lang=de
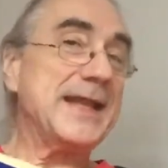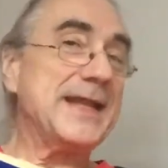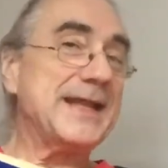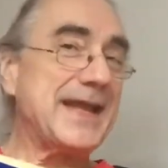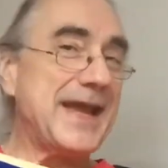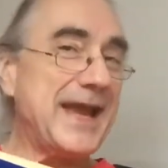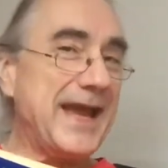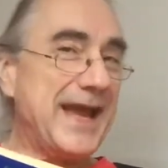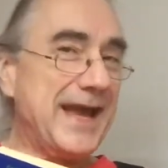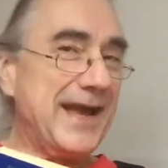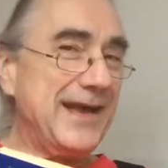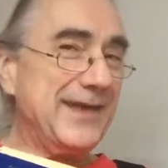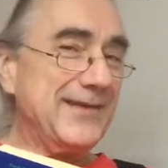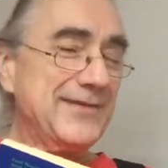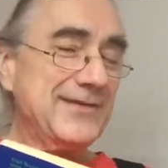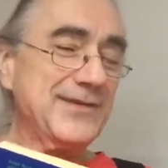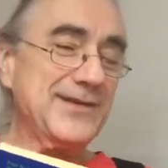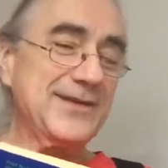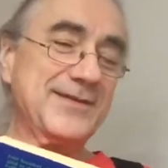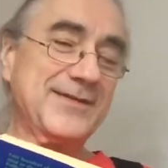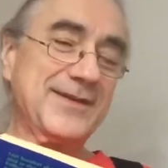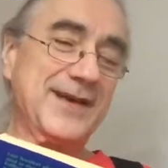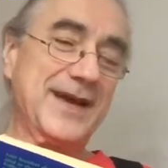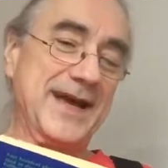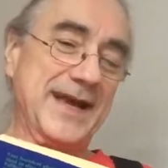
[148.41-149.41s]
der
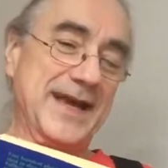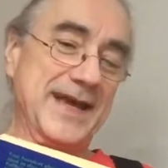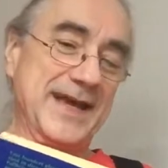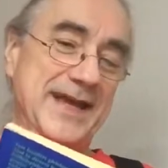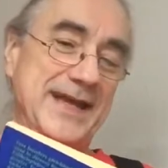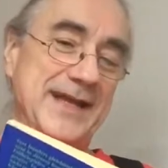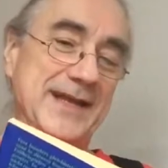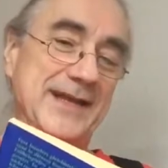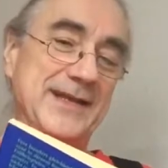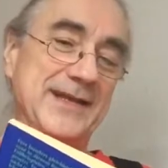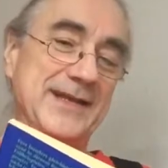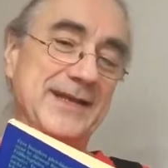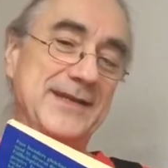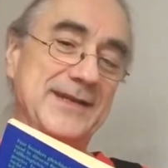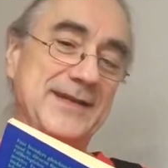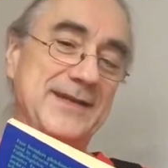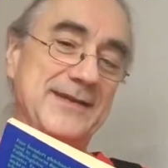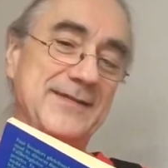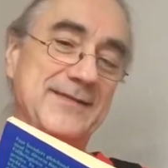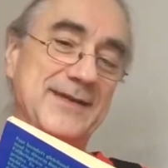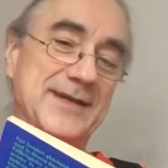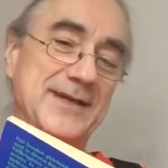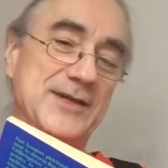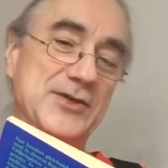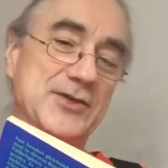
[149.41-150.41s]
erste Teil
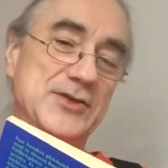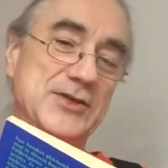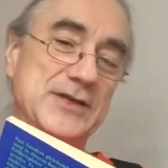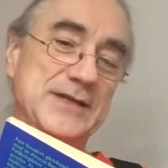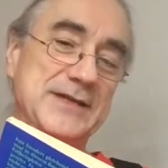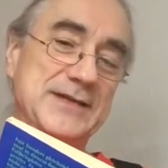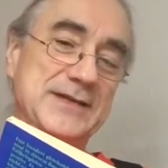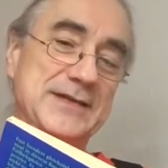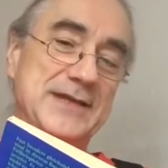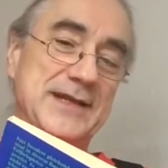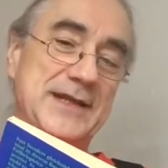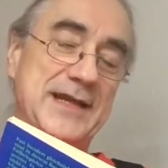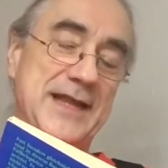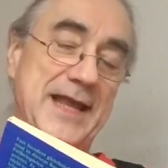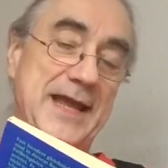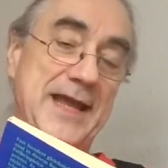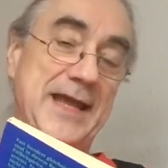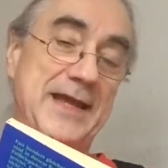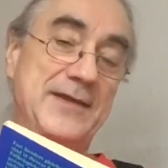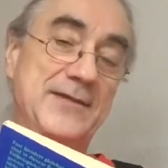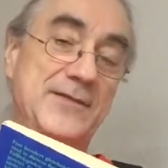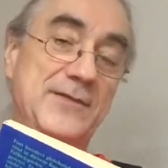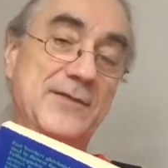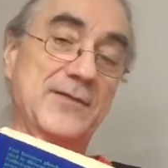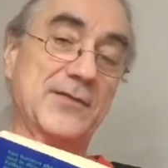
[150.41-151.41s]
dieser Geschichte
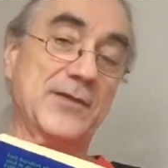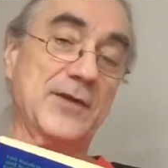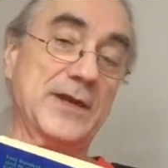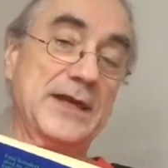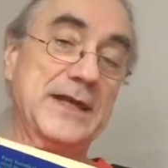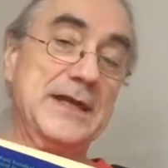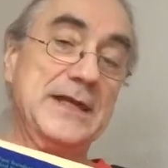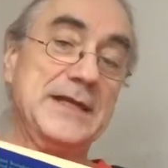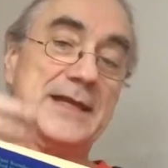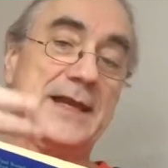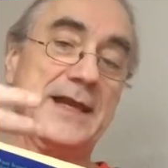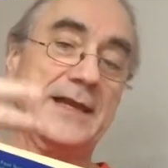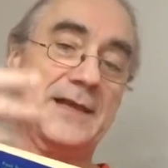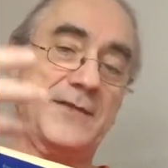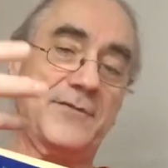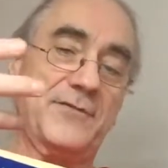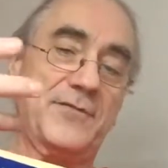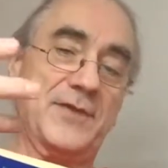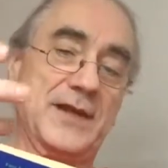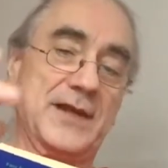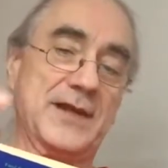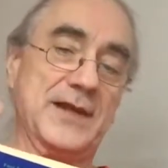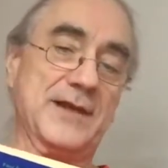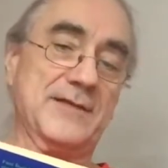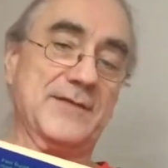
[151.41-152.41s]
lädt zur
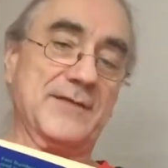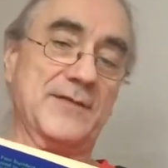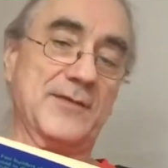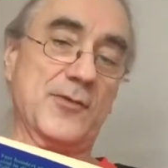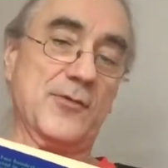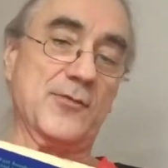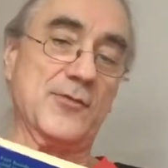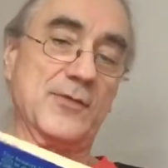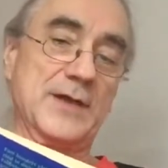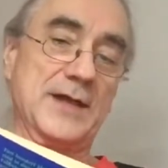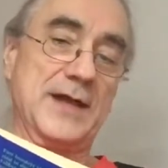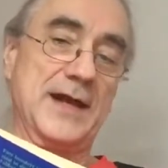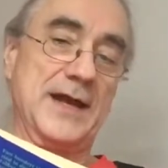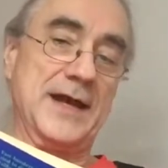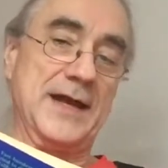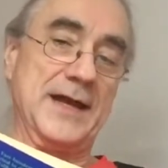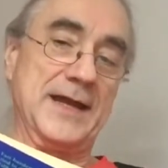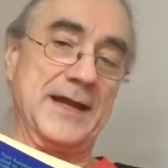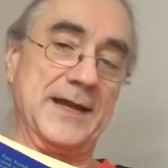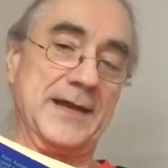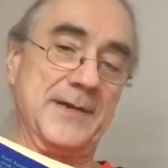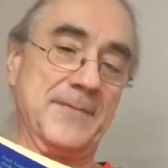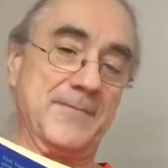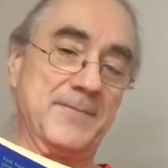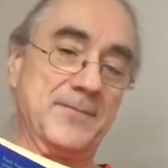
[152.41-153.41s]
Identifikation
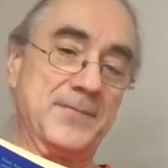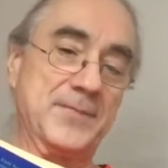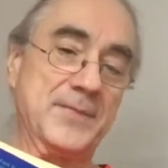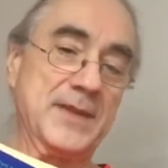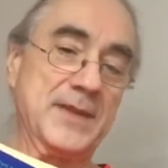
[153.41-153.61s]
ein.